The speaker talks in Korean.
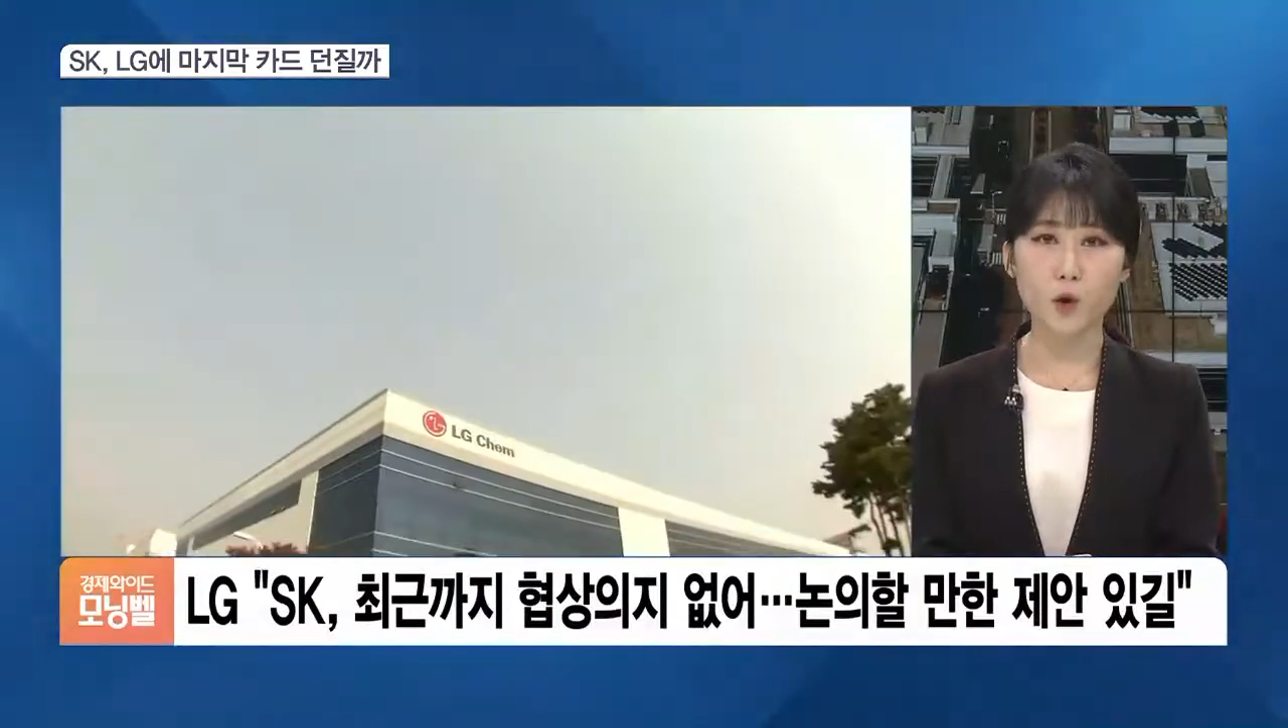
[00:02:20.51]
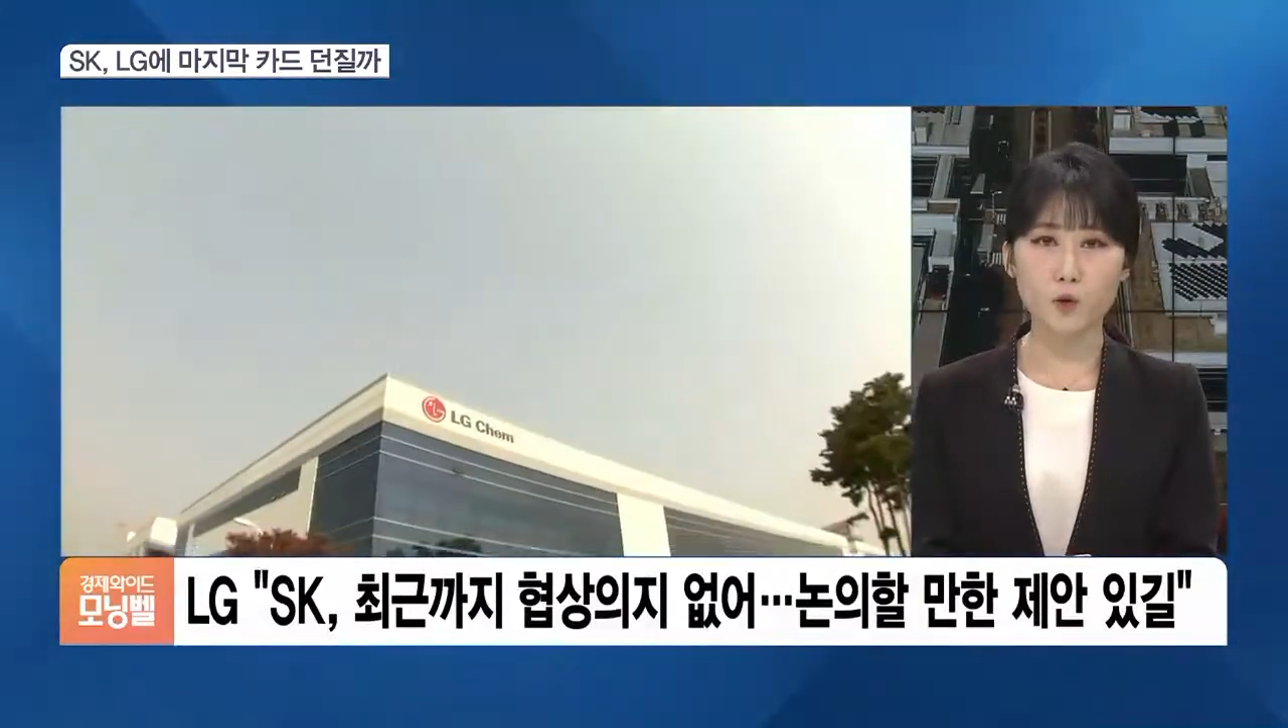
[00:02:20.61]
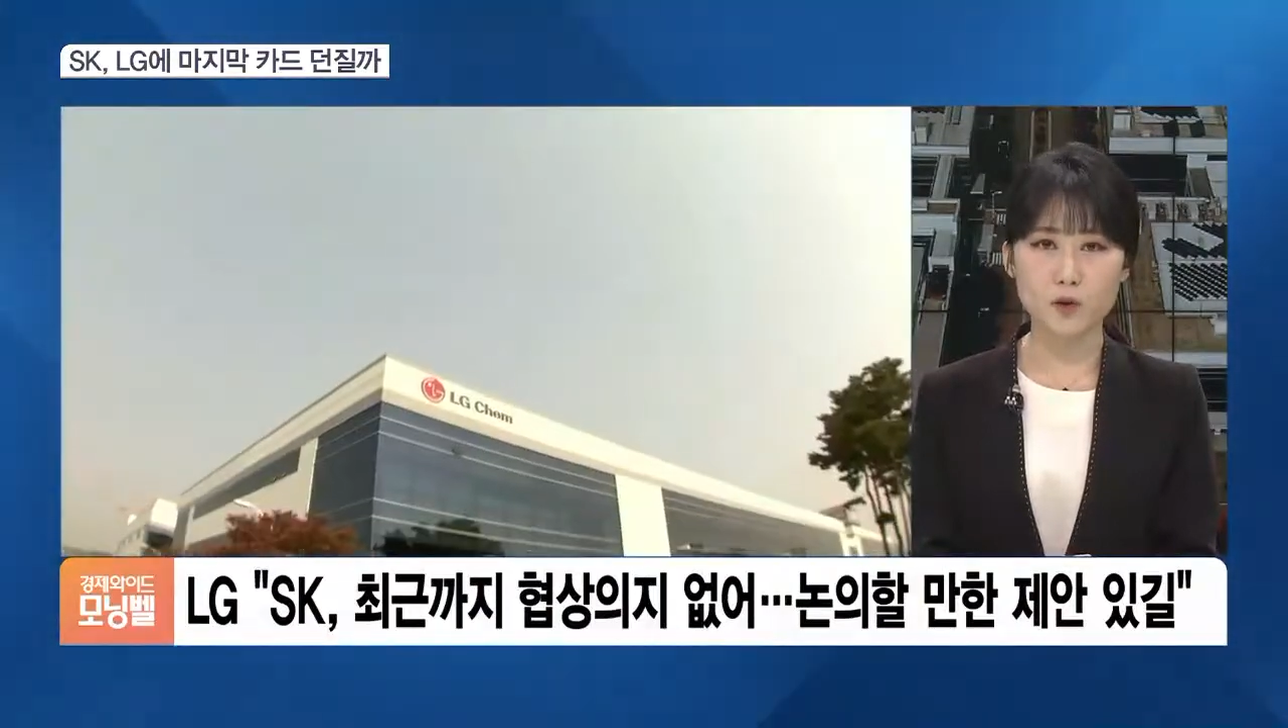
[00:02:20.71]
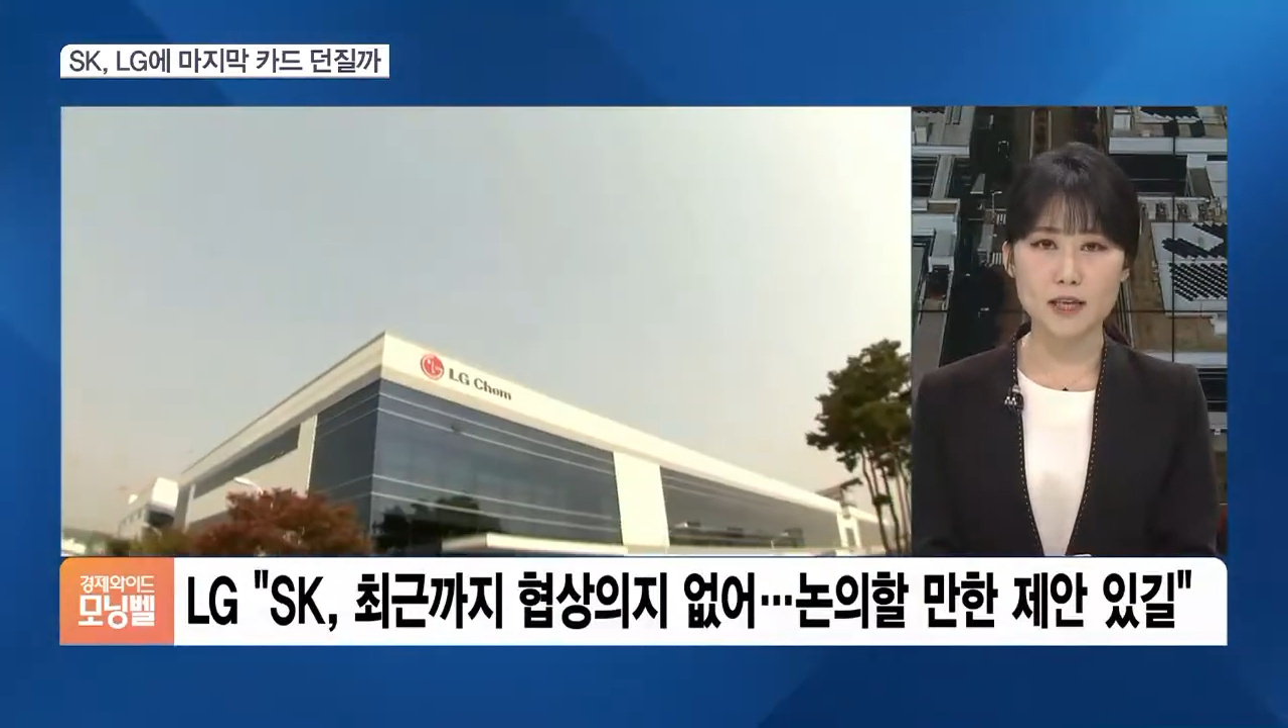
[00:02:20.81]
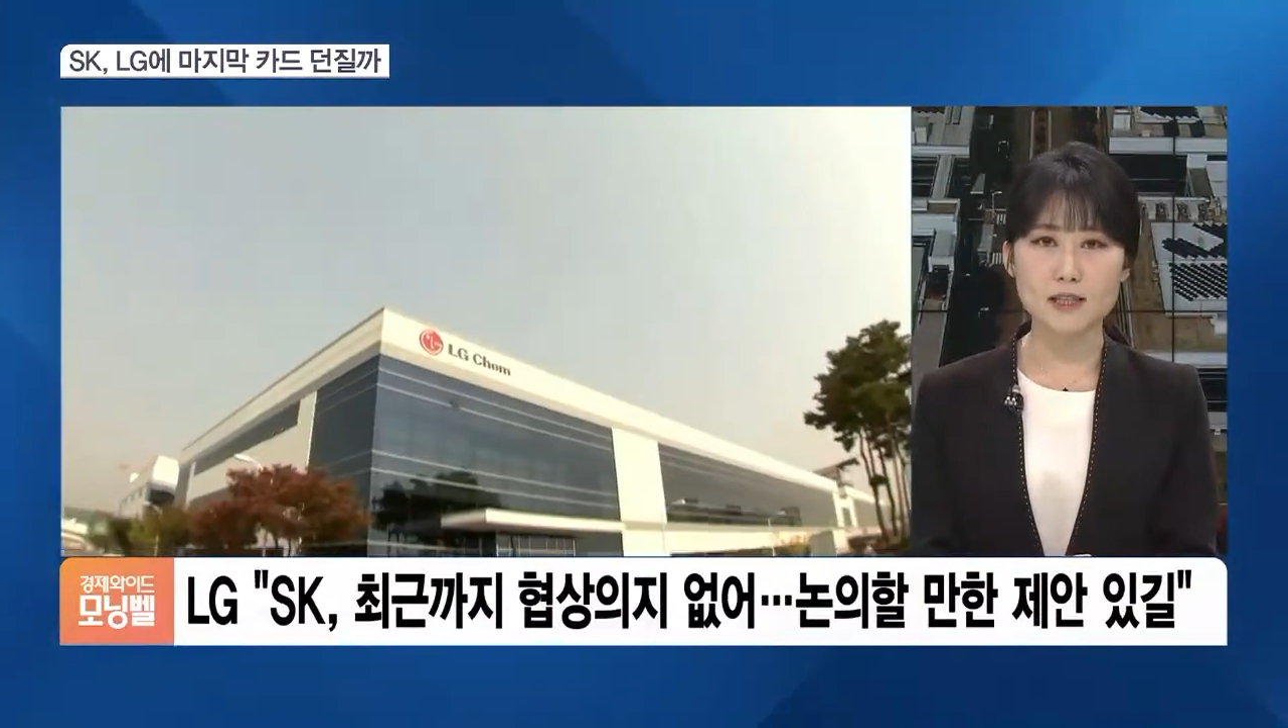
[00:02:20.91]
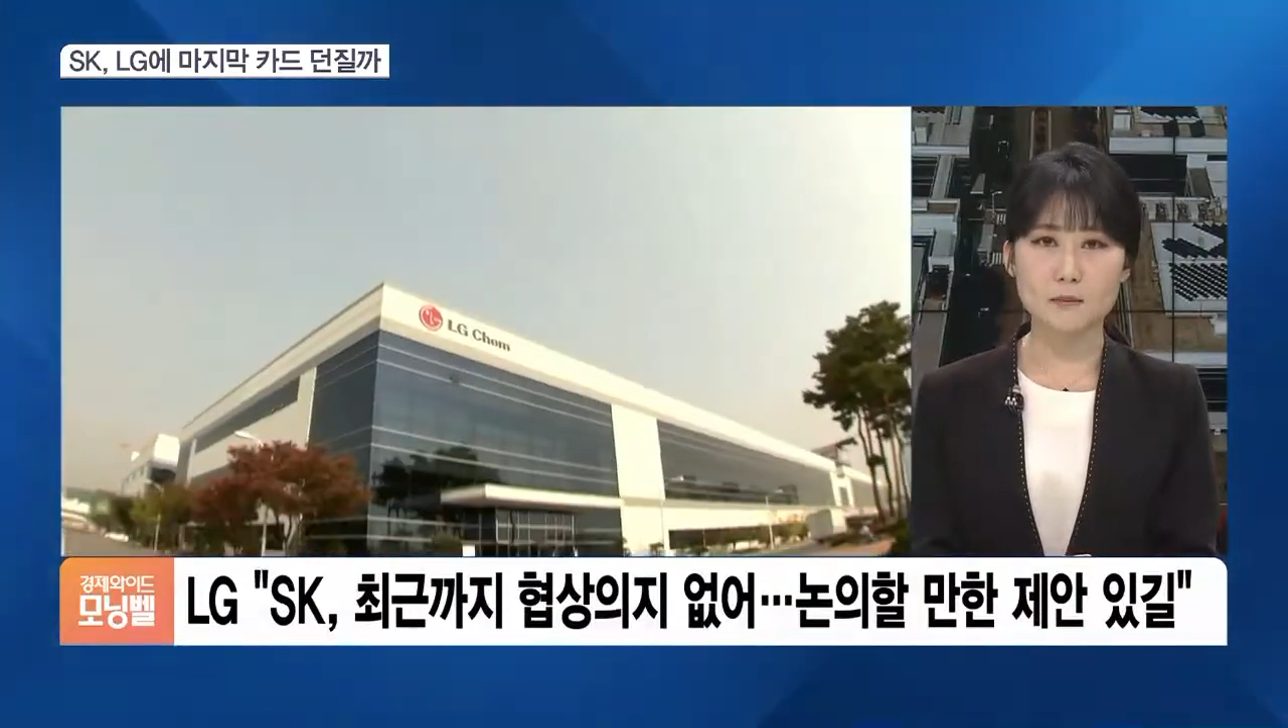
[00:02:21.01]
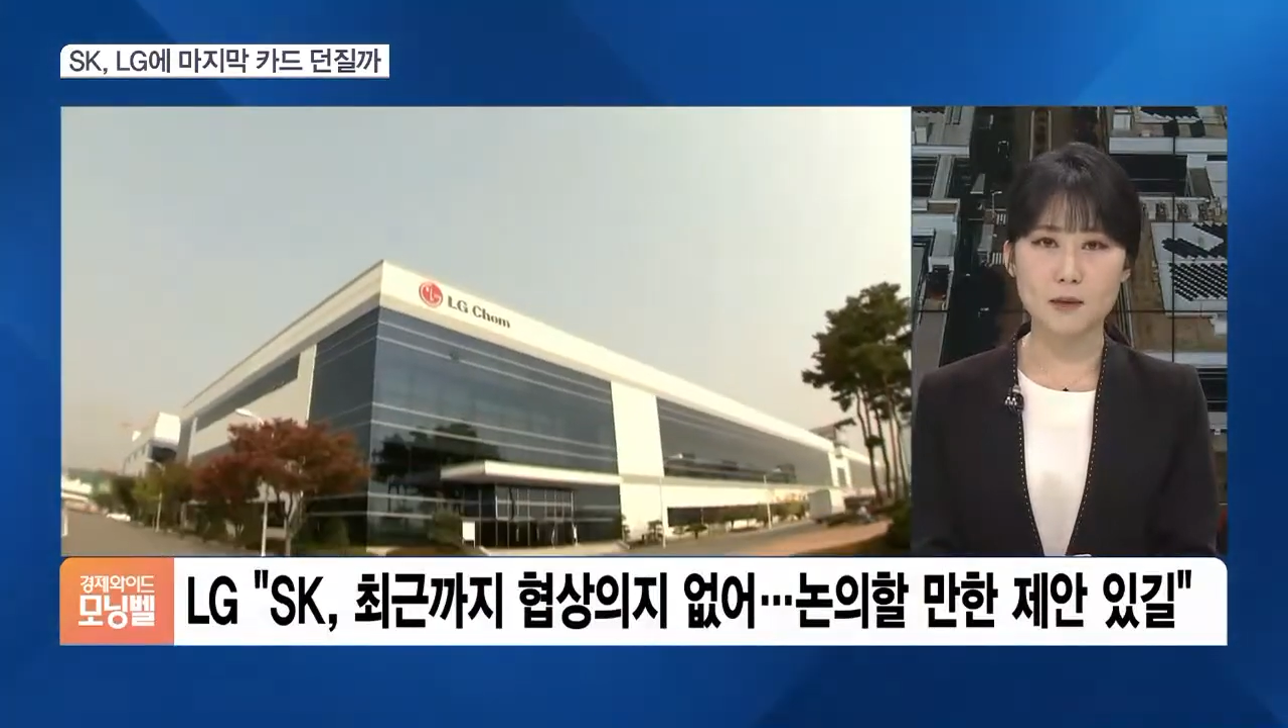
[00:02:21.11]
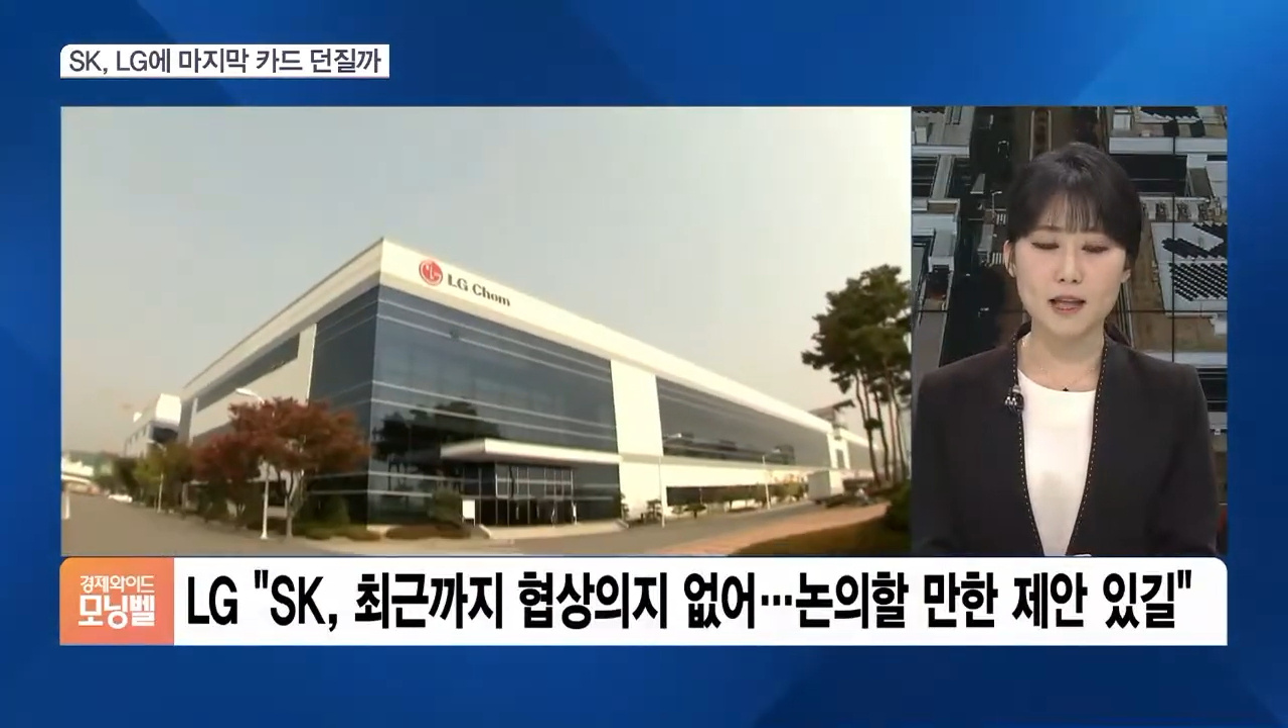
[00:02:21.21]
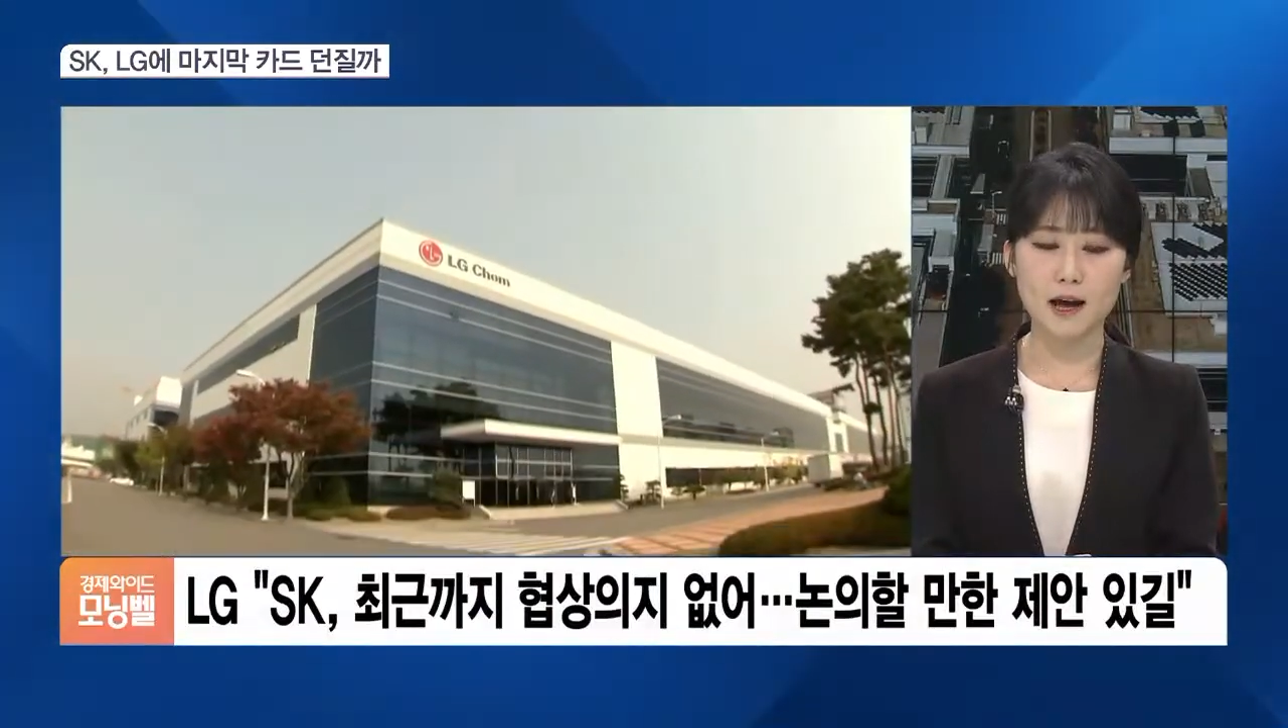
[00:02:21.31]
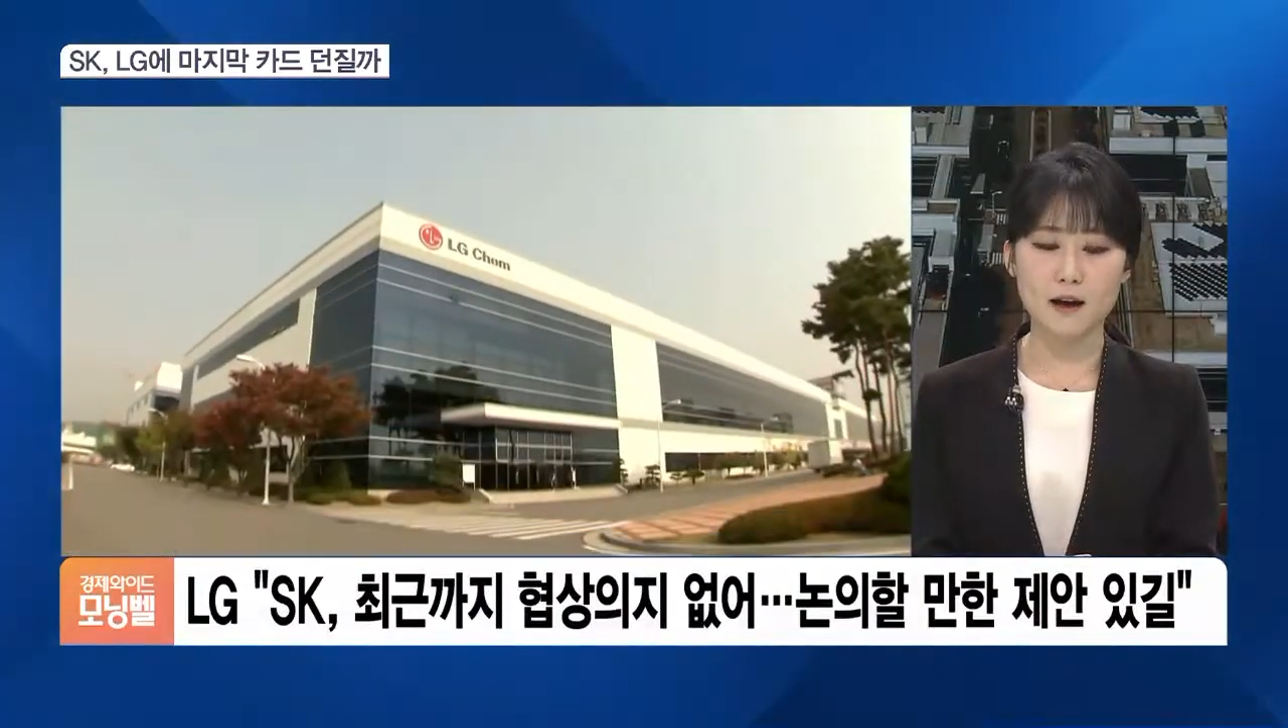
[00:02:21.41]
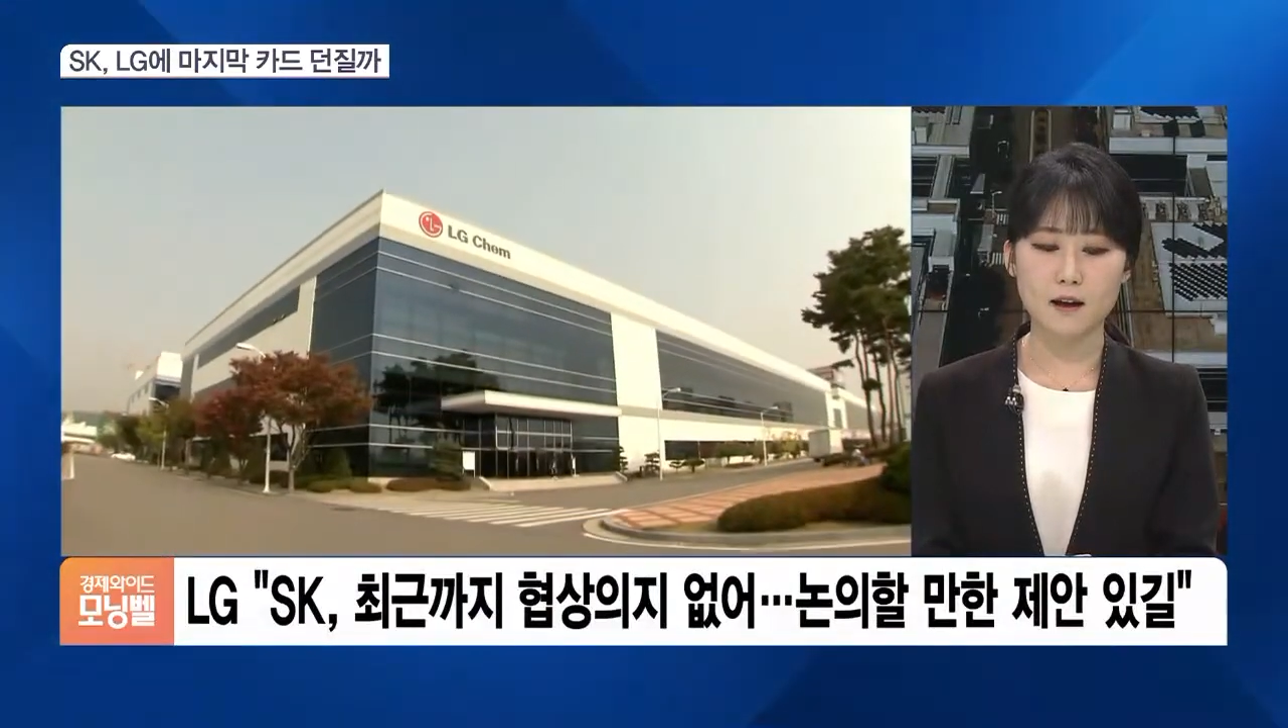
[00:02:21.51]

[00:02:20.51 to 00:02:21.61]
것도 사실입니다.